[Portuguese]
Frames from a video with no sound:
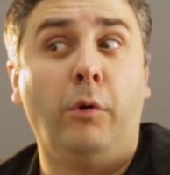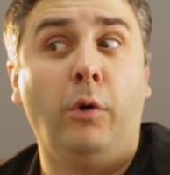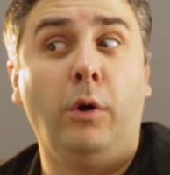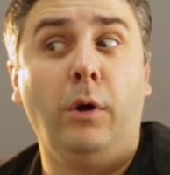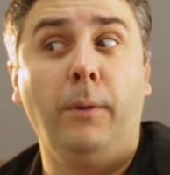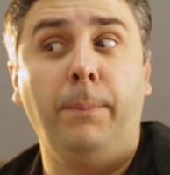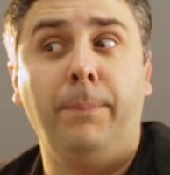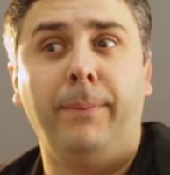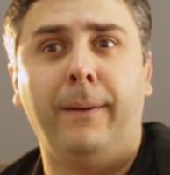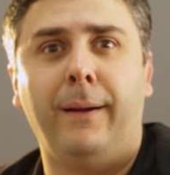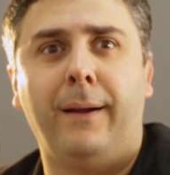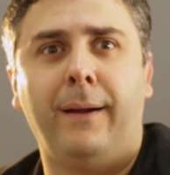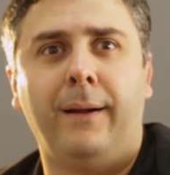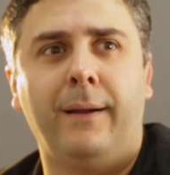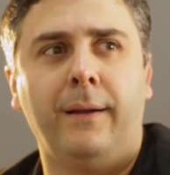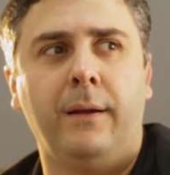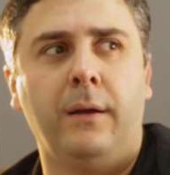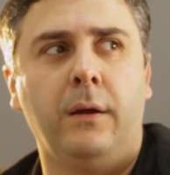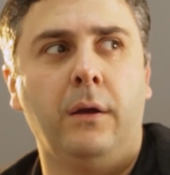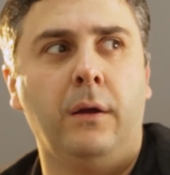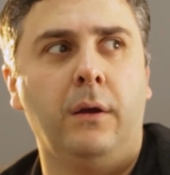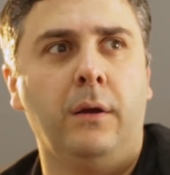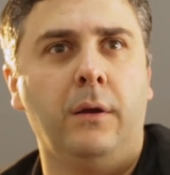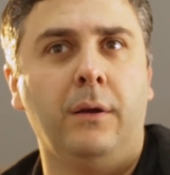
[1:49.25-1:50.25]
Opa!
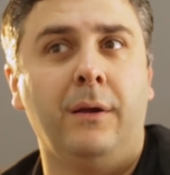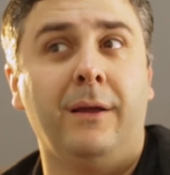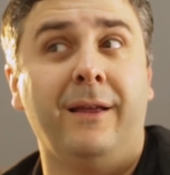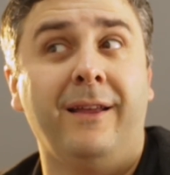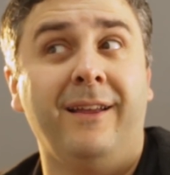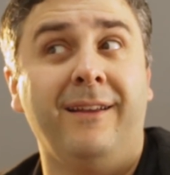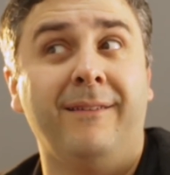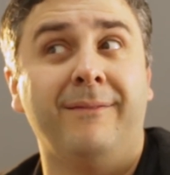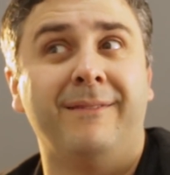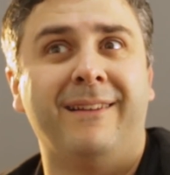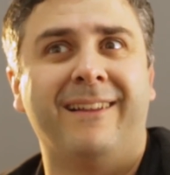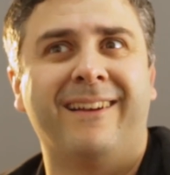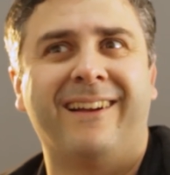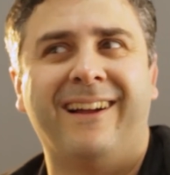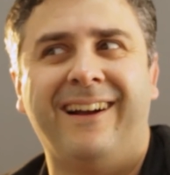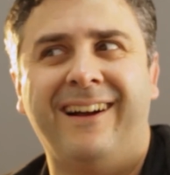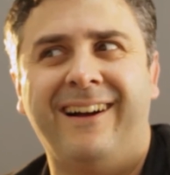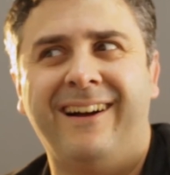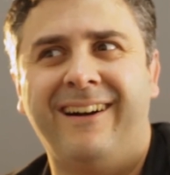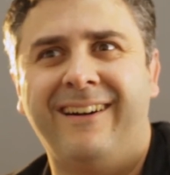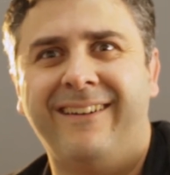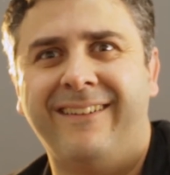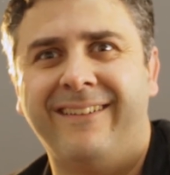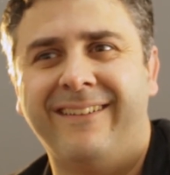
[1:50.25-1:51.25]
é
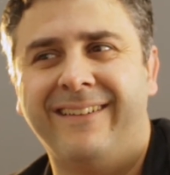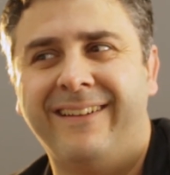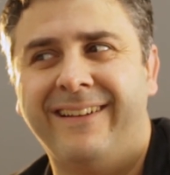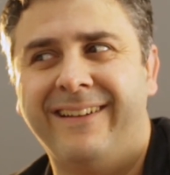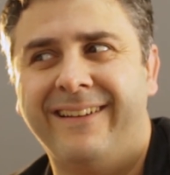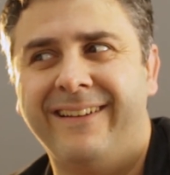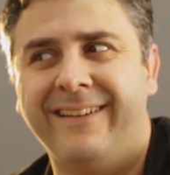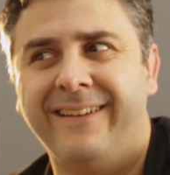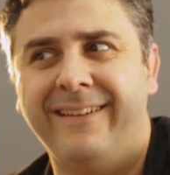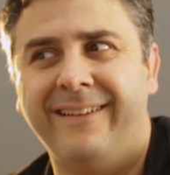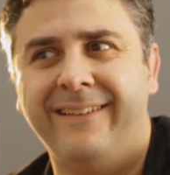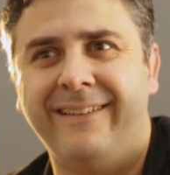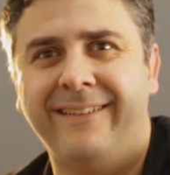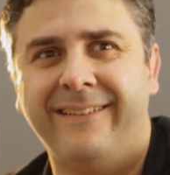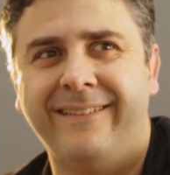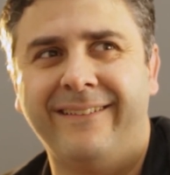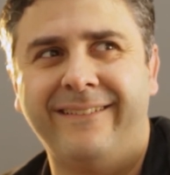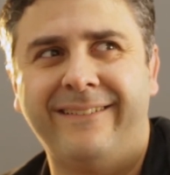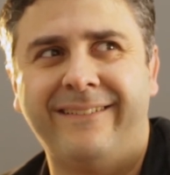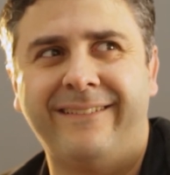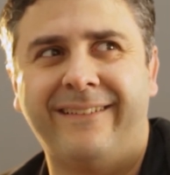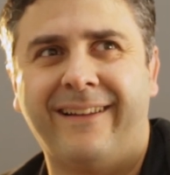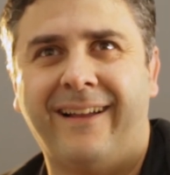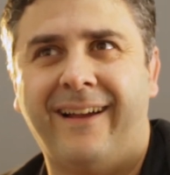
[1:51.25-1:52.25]
legal.
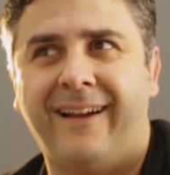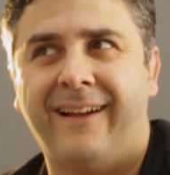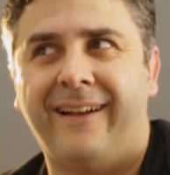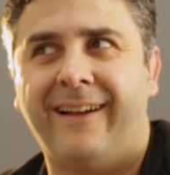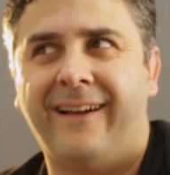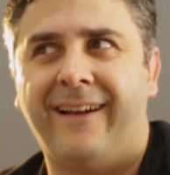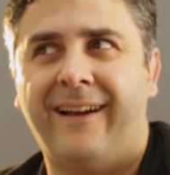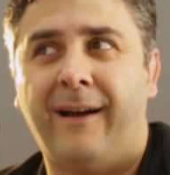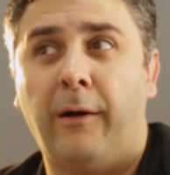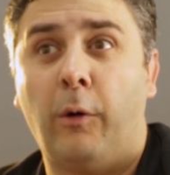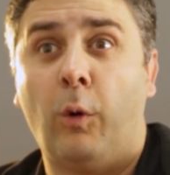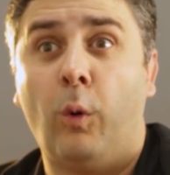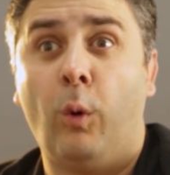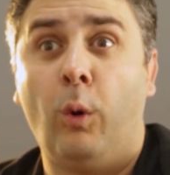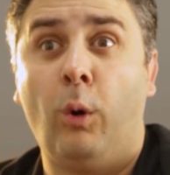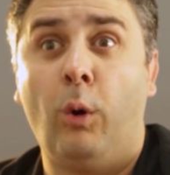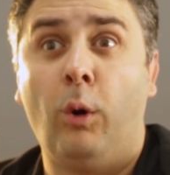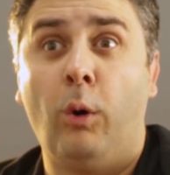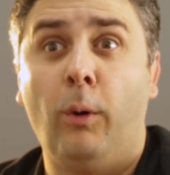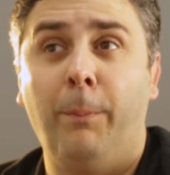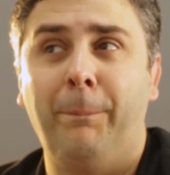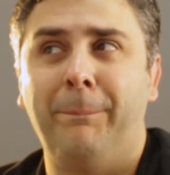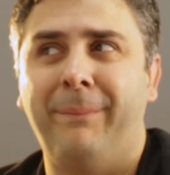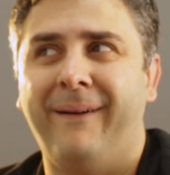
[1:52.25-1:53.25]
Eita,
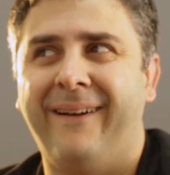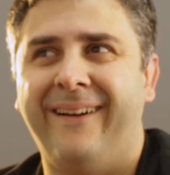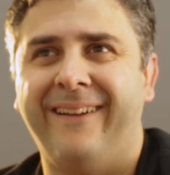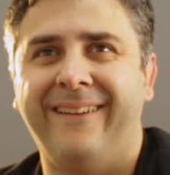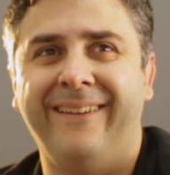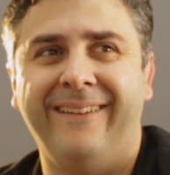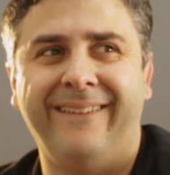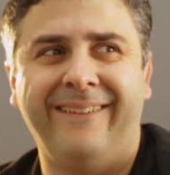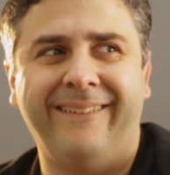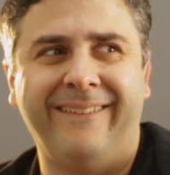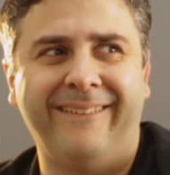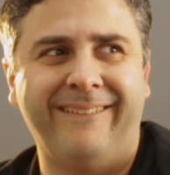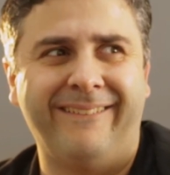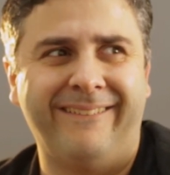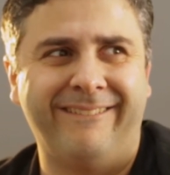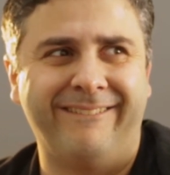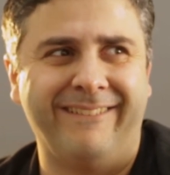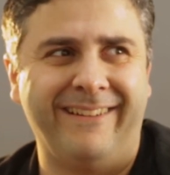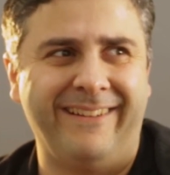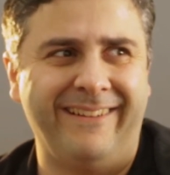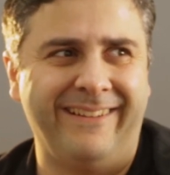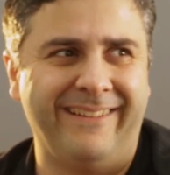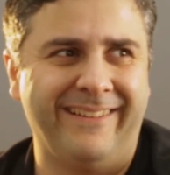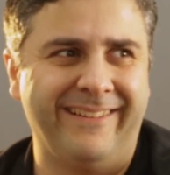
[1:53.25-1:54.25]
opa,
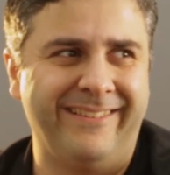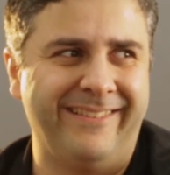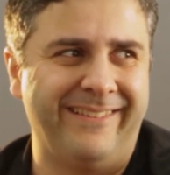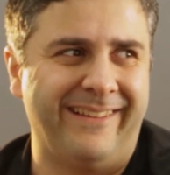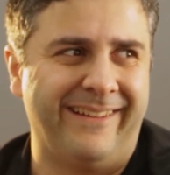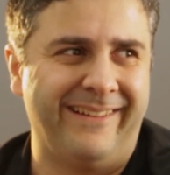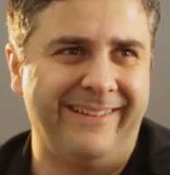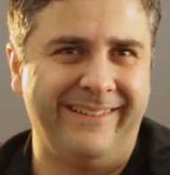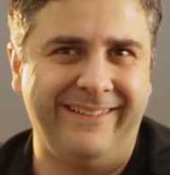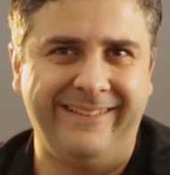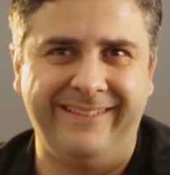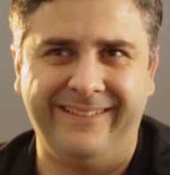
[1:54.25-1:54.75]
beleza.